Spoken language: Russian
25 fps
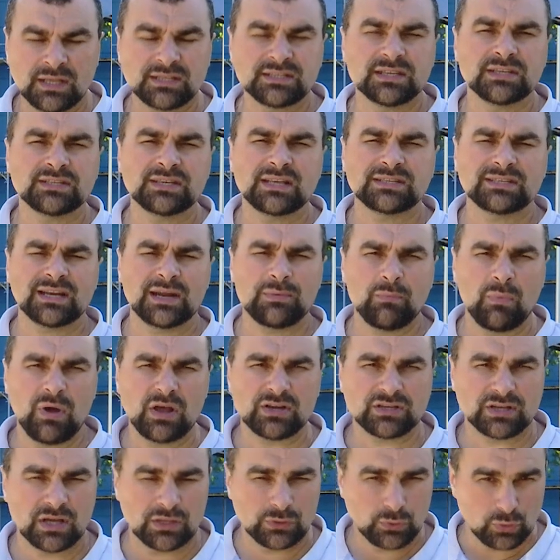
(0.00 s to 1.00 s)
Детский сад
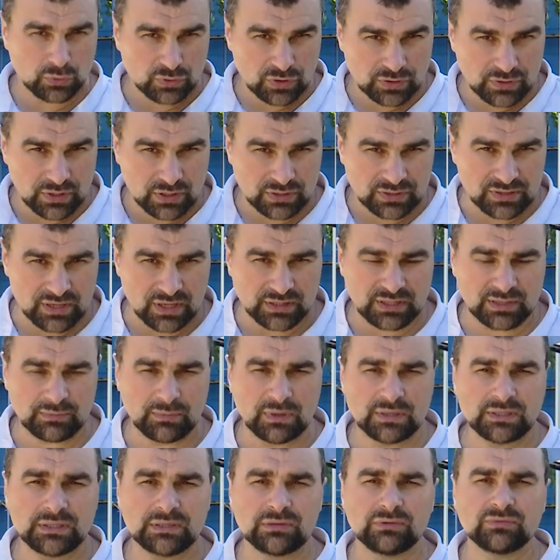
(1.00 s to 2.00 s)
«Ромашка» тоже должны
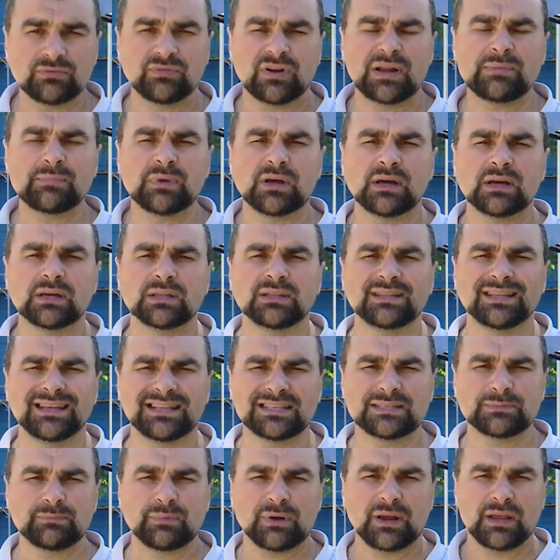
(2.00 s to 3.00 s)
отремонтировать в рамках
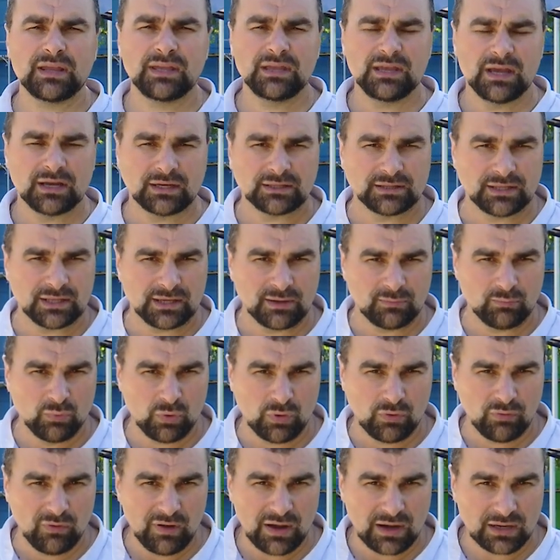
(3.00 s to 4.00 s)
нацпроекта.
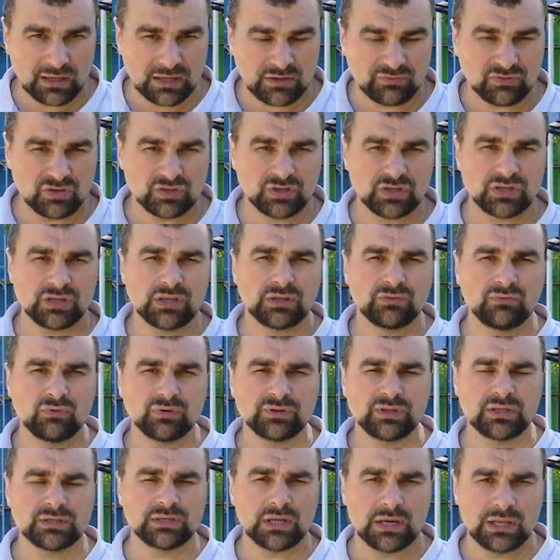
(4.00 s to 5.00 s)
Буквально в течение
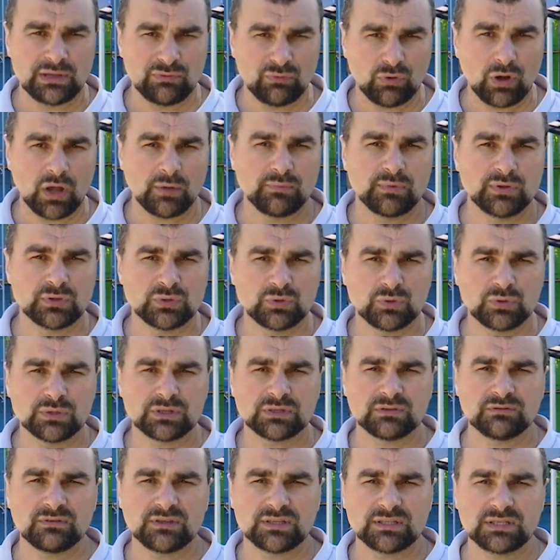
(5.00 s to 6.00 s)
двух недель его
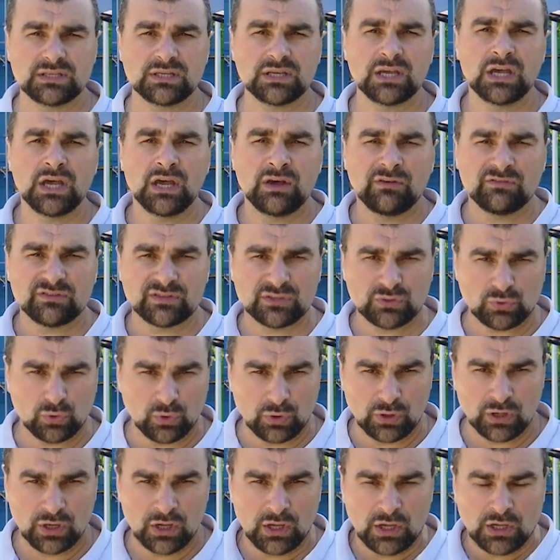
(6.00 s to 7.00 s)
обязуются ввести в
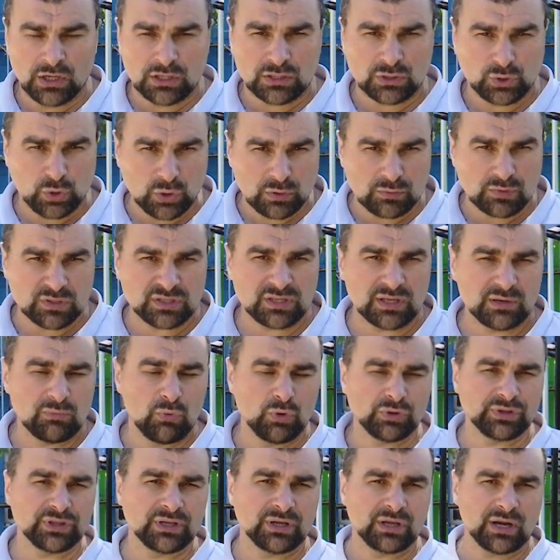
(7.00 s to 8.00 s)
строй. Стоимость
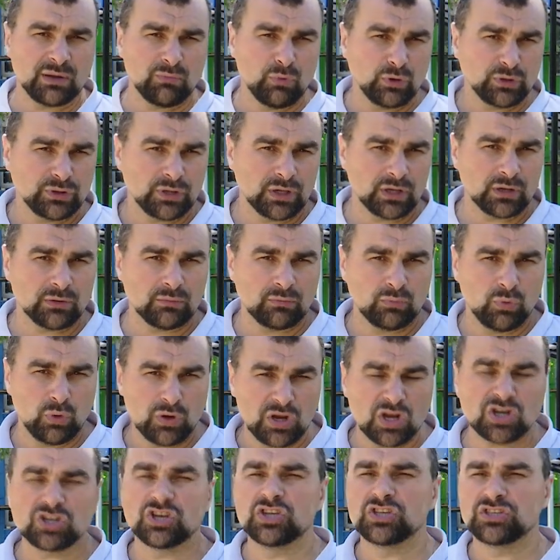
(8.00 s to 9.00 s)
ремонтных работ
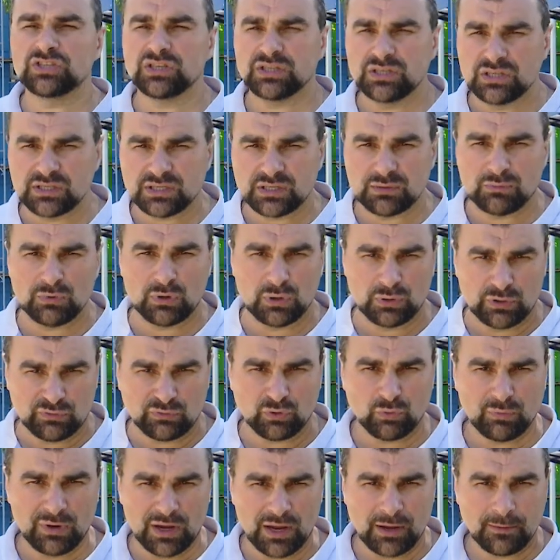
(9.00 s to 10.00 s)
более 60 миллионов
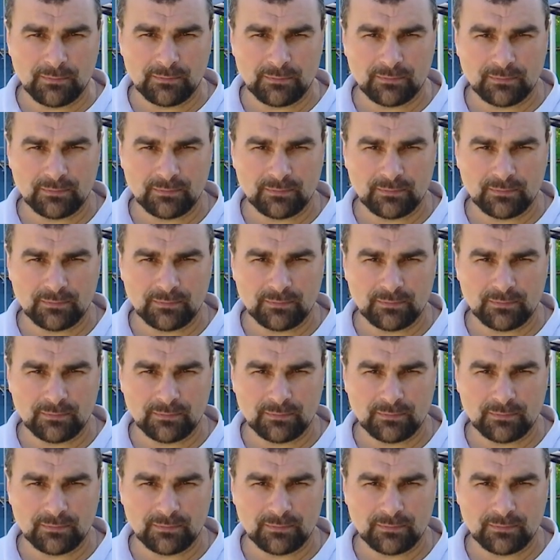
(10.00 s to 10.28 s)
рублей.